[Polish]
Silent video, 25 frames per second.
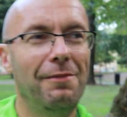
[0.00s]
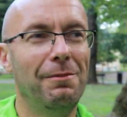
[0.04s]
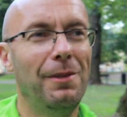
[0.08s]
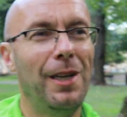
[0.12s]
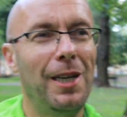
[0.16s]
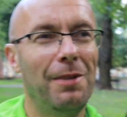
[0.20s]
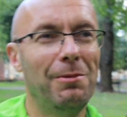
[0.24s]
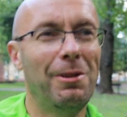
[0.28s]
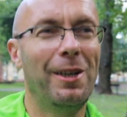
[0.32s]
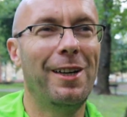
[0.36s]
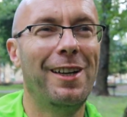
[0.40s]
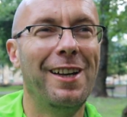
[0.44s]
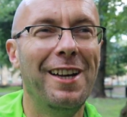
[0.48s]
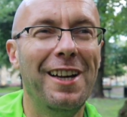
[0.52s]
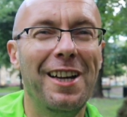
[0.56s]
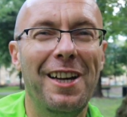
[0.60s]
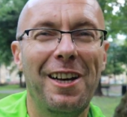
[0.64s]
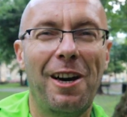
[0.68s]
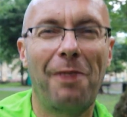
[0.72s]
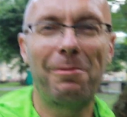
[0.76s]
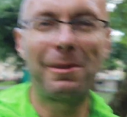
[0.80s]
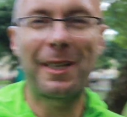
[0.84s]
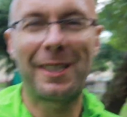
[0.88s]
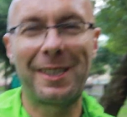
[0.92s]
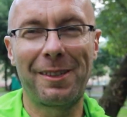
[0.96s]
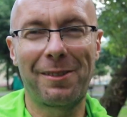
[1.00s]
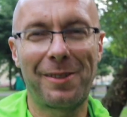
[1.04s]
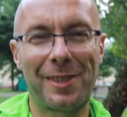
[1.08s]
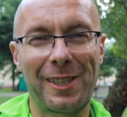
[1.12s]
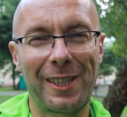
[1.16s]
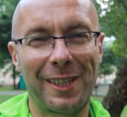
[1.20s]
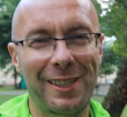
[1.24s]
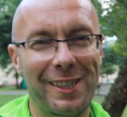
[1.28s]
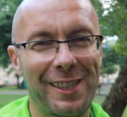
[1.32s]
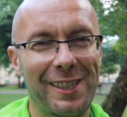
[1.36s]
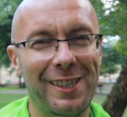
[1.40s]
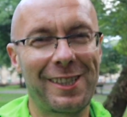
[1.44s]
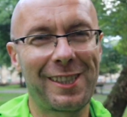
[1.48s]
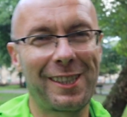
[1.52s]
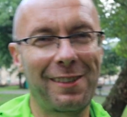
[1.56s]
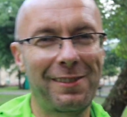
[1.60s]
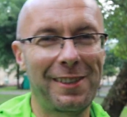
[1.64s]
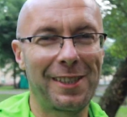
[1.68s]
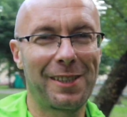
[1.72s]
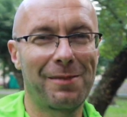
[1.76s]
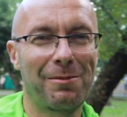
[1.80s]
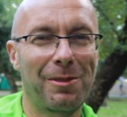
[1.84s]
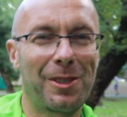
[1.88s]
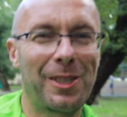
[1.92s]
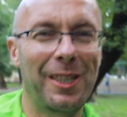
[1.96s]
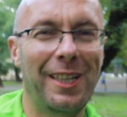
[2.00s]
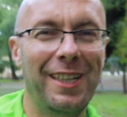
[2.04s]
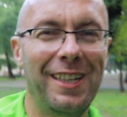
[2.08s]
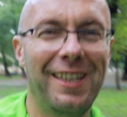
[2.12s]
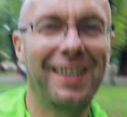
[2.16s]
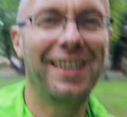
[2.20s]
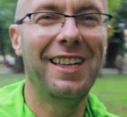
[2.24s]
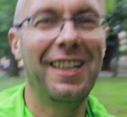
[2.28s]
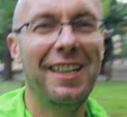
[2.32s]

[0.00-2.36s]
mam obiektyw 40, więc muszę